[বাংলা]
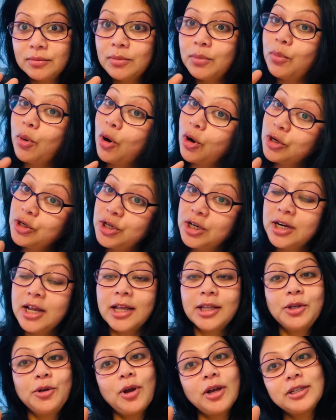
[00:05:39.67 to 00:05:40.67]
বয়সের
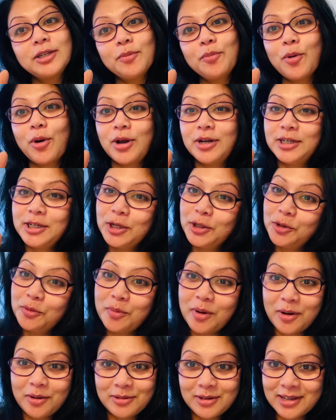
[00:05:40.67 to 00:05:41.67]
ক্ষেত্রেও একটা পয়েন্ট কিন্তু
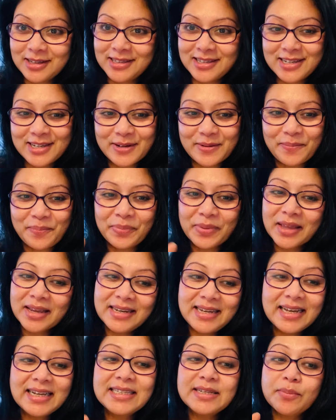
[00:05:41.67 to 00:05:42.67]
পাওয়া যাচ্ছে
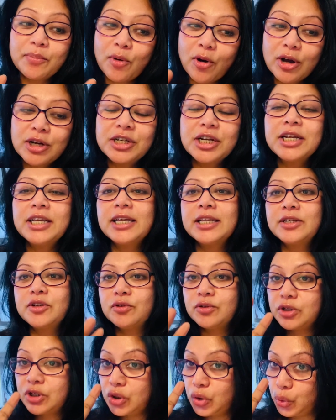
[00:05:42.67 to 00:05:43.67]
ঠিক আছে বয়সের ক্ষেত্রে
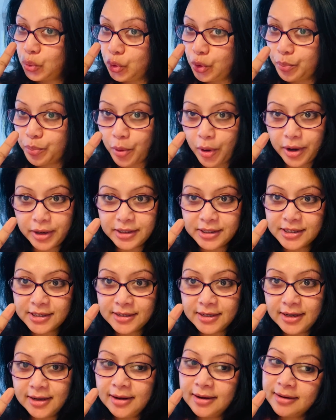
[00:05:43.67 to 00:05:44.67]
হচ্ছে দুই পয়েন্ট
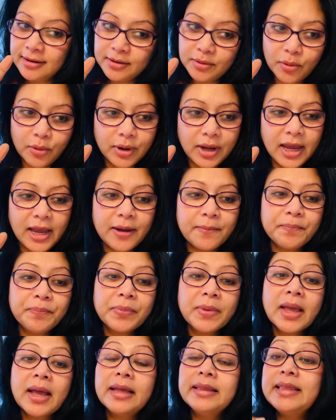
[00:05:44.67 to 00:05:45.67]
ওকে
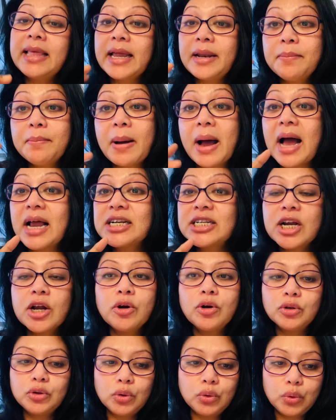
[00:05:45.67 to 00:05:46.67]
দেন
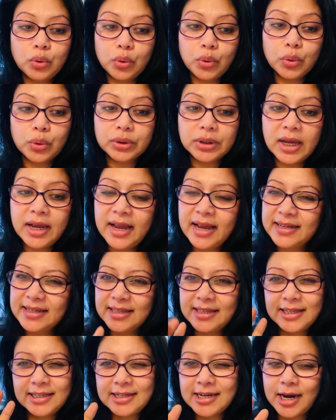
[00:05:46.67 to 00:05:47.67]
ভাষাগত দক্ষতা
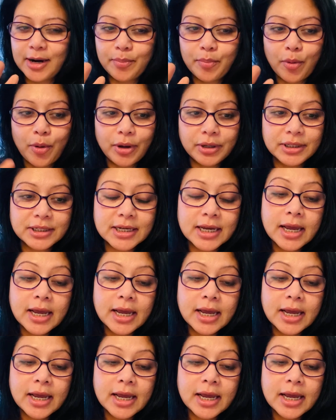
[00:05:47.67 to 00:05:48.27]
এটাতে চার পয়েন্ট